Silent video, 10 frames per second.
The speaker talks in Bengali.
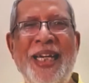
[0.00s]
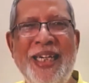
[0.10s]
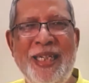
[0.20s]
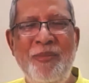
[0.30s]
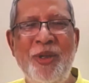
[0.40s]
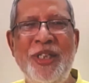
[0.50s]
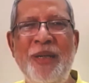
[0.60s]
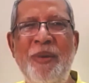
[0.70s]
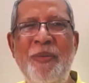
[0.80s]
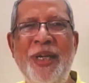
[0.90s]
একটি মজার
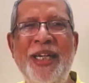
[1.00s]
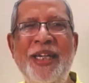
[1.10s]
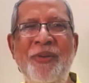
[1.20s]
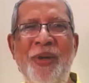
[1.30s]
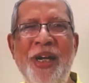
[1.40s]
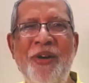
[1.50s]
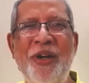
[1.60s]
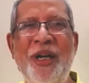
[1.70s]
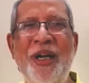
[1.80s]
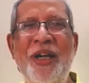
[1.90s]
ব্যাপার এখানে উল্লেখ
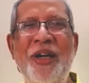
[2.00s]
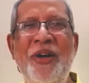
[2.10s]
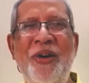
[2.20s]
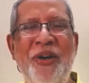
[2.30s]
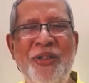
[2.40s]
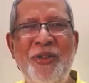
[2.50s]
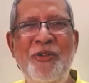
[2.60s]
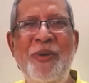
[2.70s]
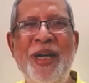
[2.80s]
করা হয়তো খুব